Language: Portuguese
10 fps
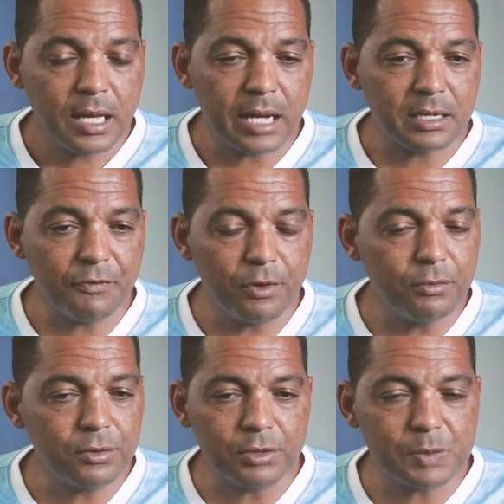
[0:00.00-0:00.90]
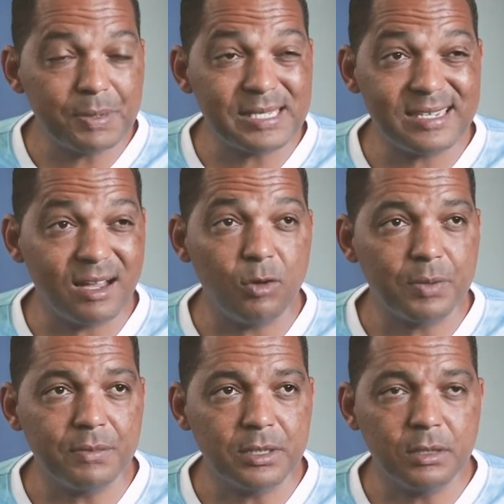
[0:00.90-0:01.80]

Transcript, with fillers: aqui foi muito especial para mim.